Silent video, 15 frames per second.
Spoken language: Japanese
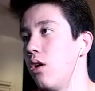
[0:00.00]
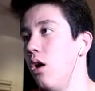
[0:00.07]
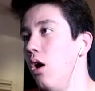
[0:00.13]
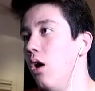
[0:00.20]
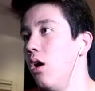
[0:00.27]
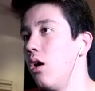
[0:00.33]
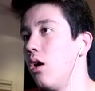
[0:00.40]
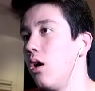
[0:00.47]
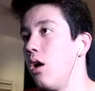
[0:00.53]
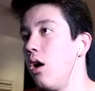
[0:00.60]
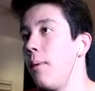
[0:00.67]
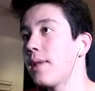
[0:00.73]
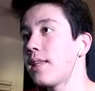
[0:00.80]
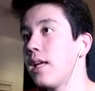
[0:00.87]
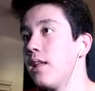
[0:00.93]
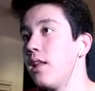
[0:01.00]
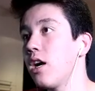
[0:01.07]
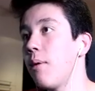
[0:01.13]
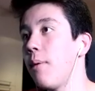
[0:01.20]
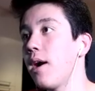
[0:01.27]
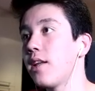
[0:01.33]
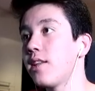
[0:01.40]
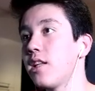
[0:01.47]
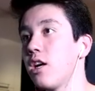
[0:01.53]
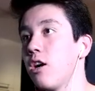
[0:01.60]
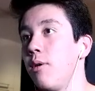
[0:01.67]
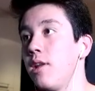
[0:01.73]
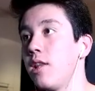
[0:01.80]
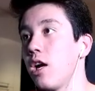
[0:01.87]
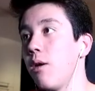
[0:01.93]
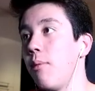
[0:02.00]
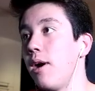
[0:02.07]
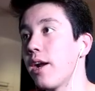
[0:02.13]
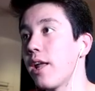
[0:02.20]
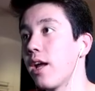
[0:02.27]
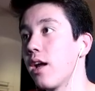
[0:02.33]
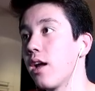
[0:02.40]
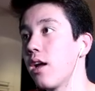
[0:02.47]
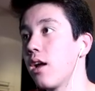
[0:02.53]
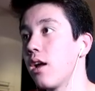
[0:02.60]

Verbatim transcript: あ、待って、仲間がいた、仲間仲間あれ。